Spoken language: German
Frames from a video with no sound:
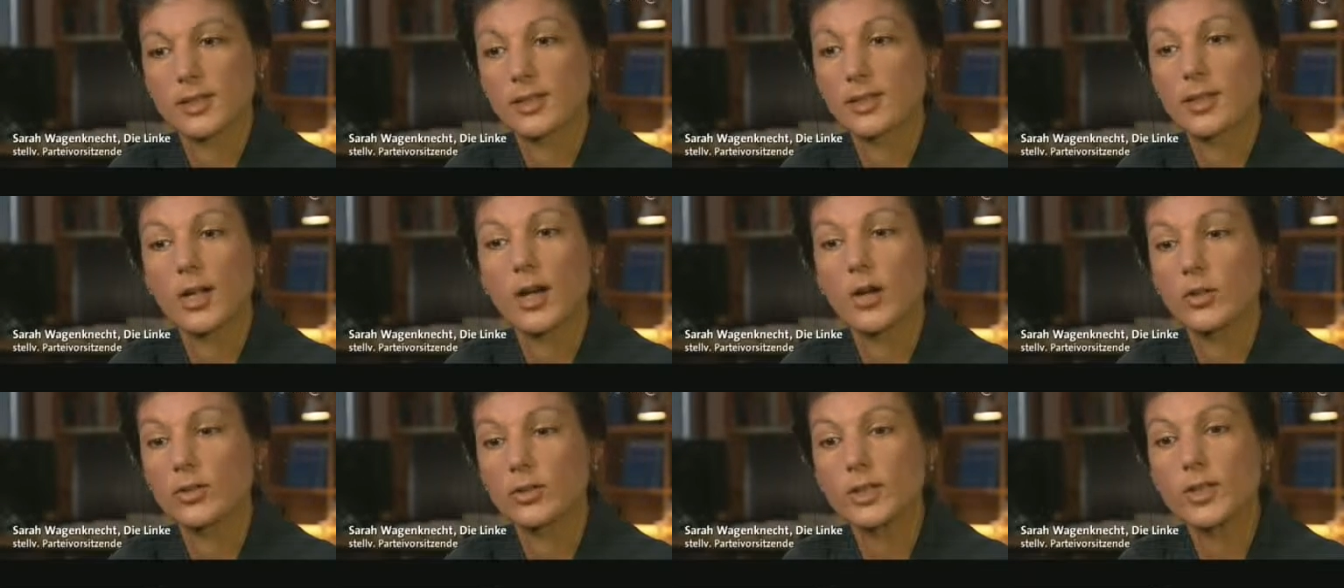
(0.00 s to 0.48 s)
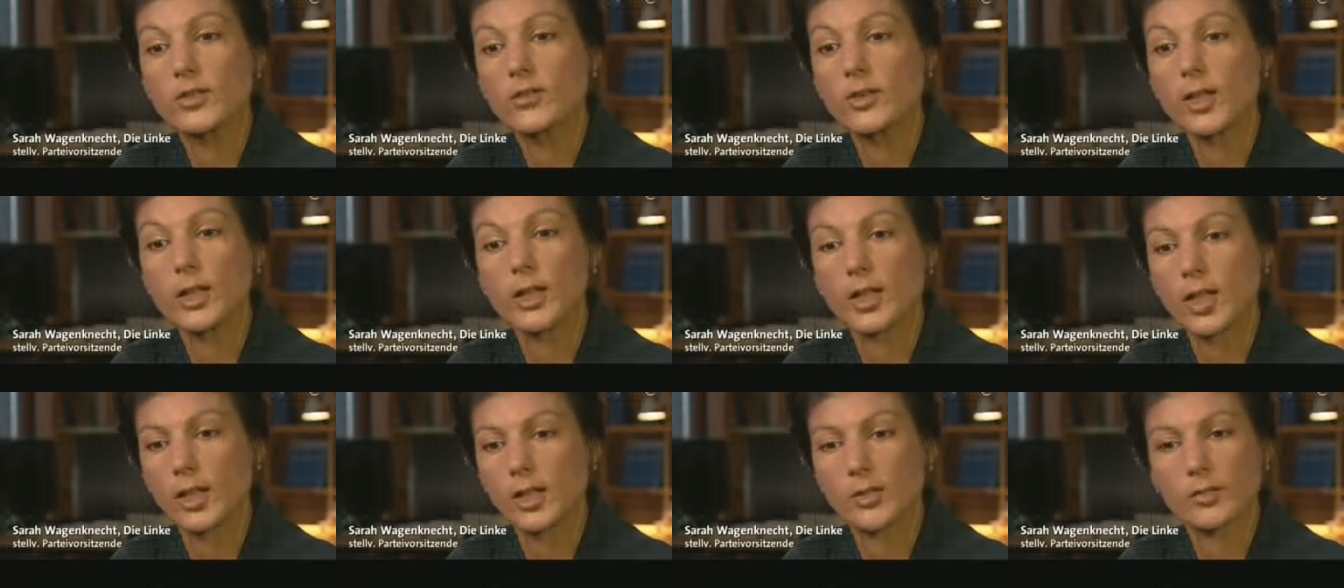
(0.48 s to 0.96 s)
ist ja auch nicht
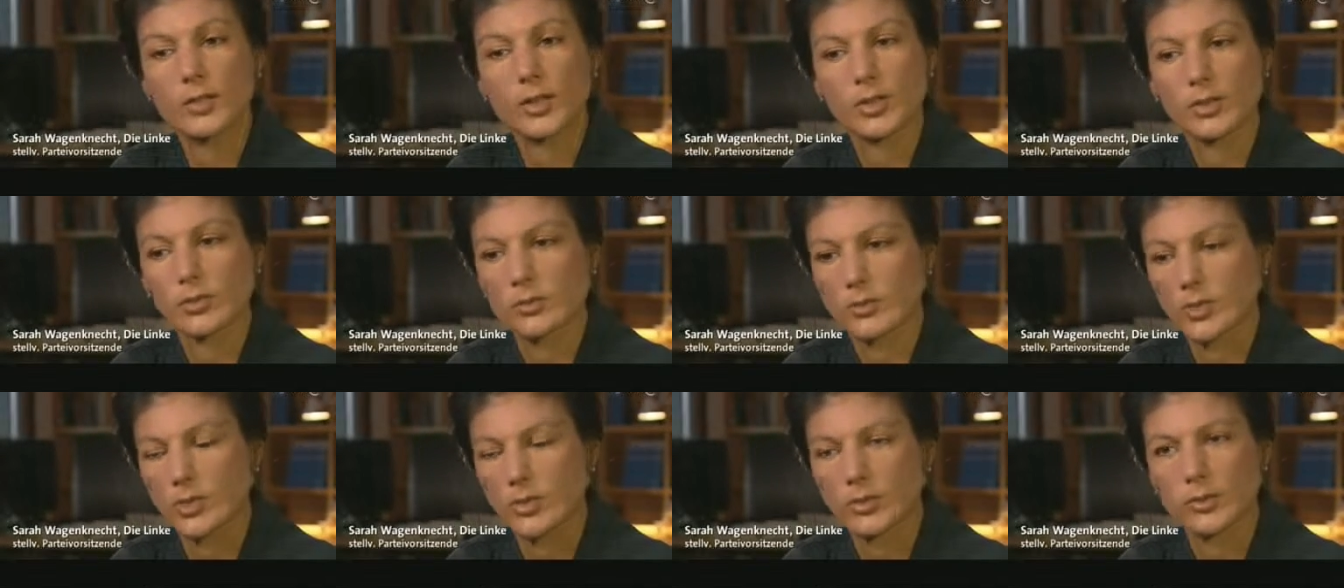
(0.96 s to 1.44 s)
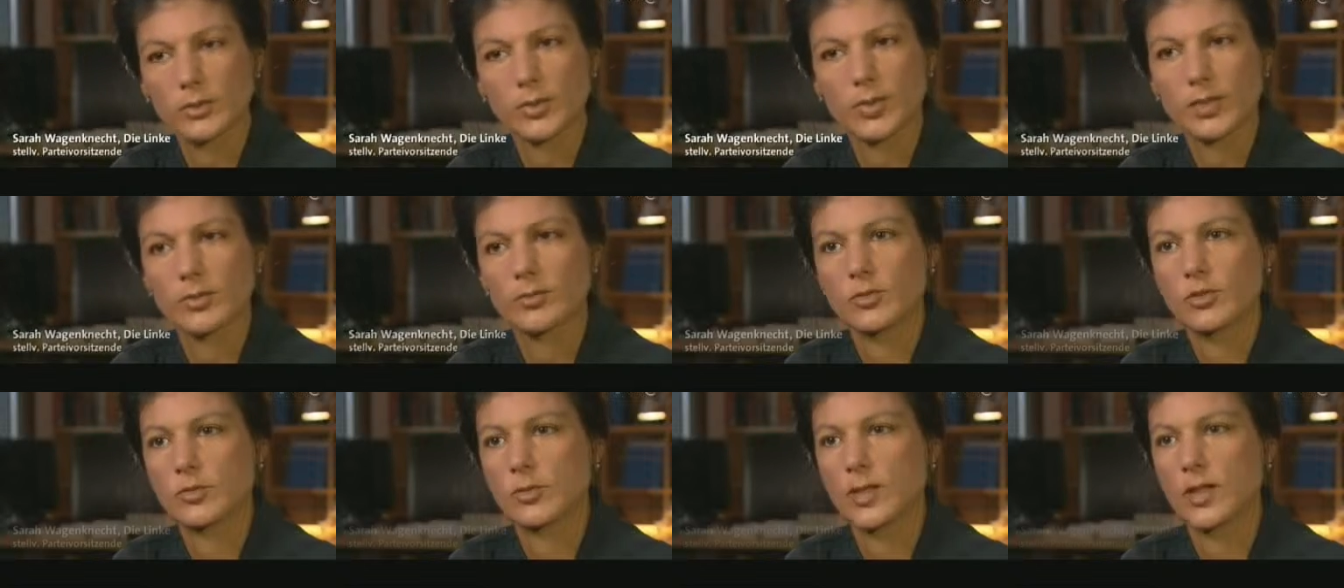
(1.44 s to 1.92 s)
vergleichbar zum Beispiel
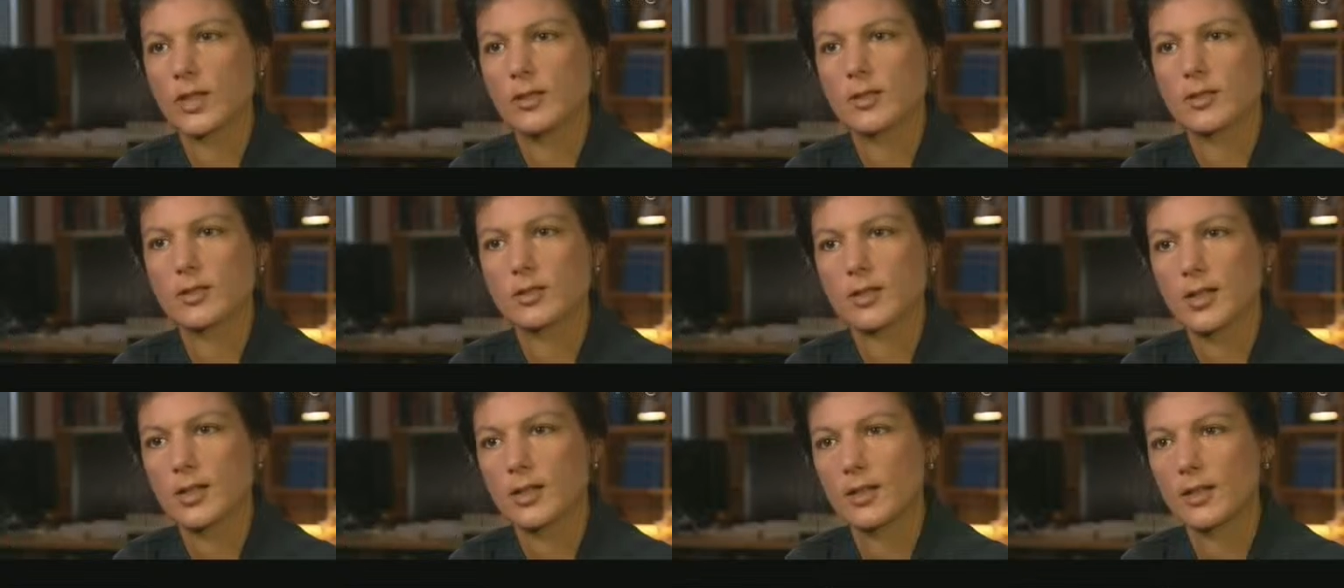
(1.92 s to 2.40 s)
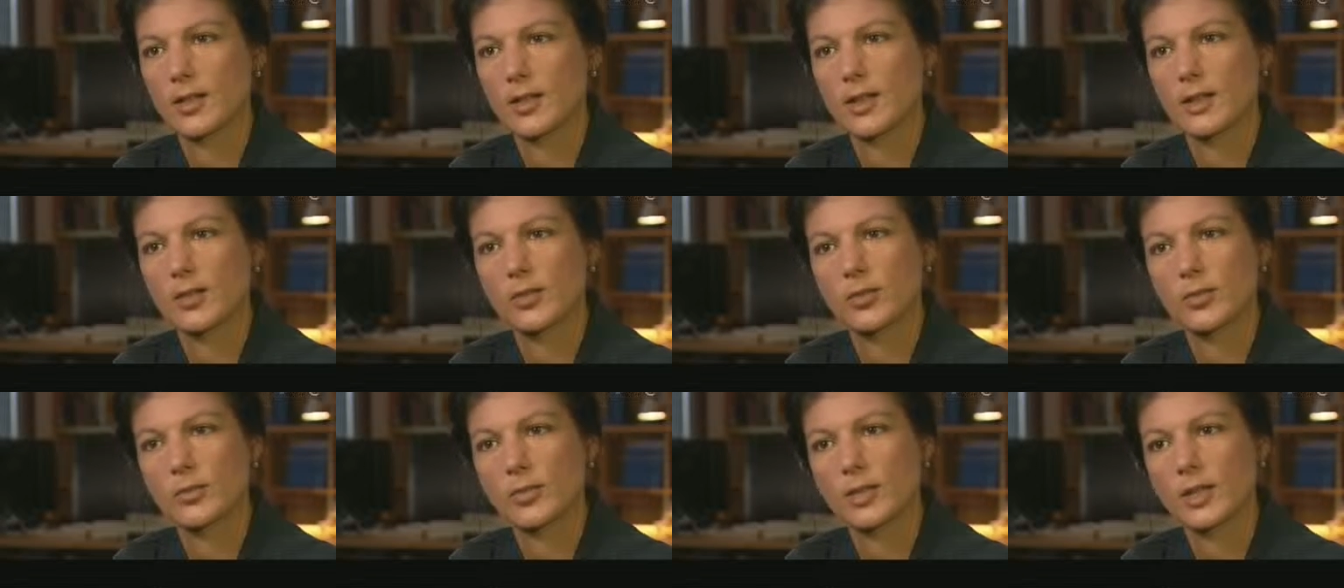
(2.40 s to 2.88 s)
mit dem
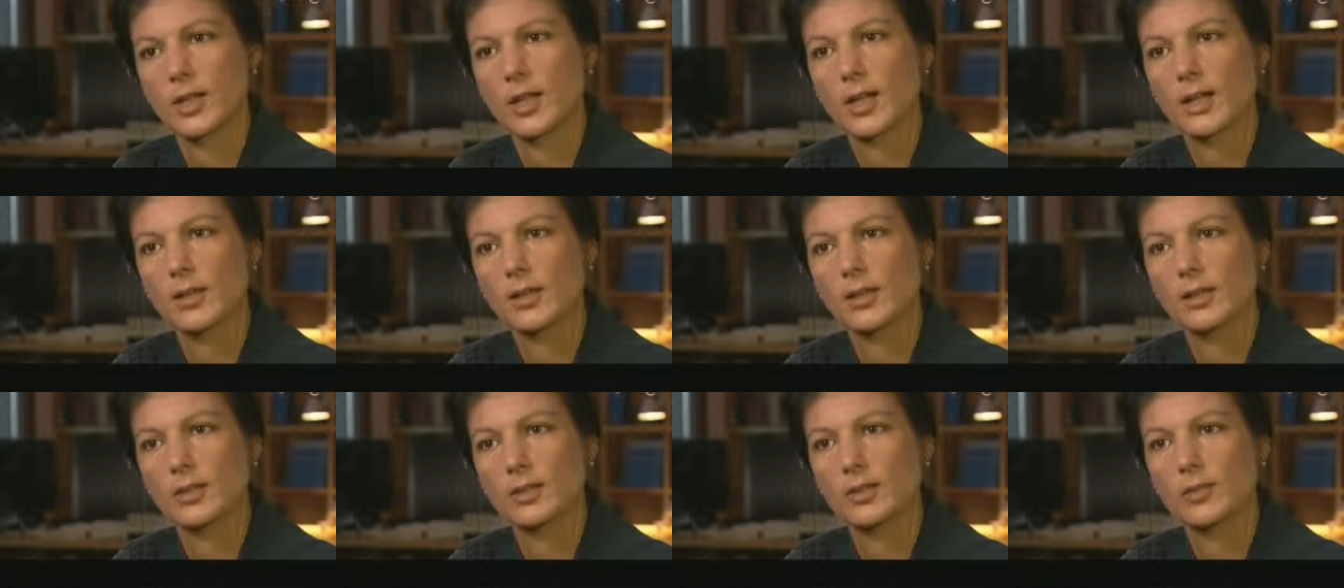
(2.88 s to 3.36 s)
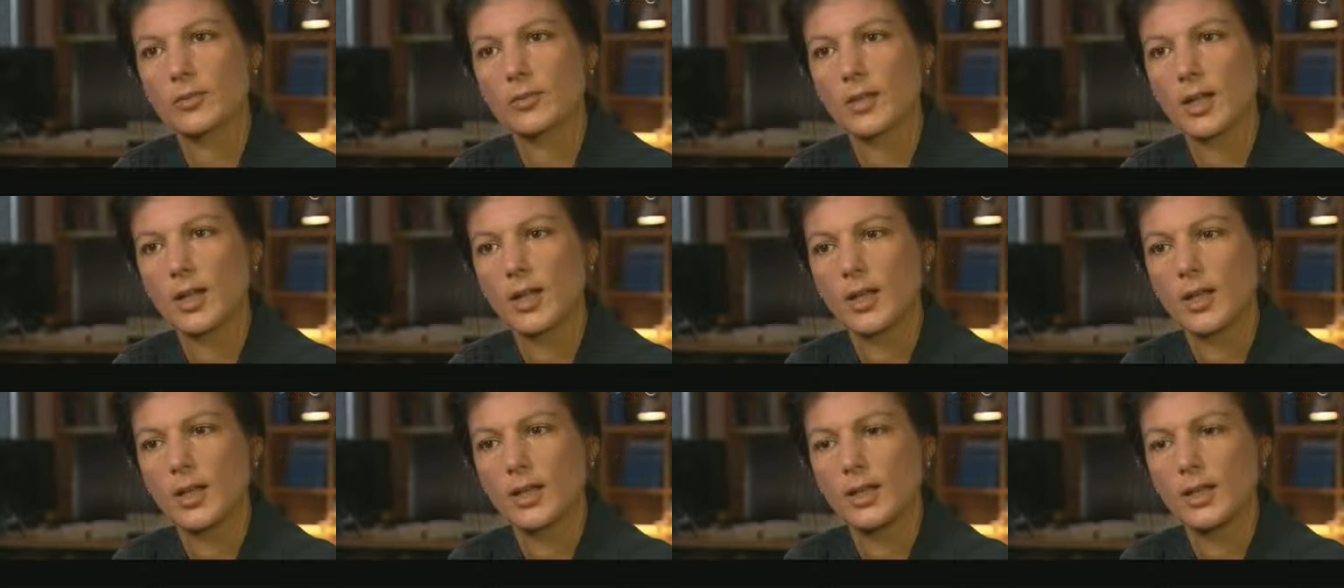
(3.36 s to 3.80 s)
Spendenskandal und mit anderem,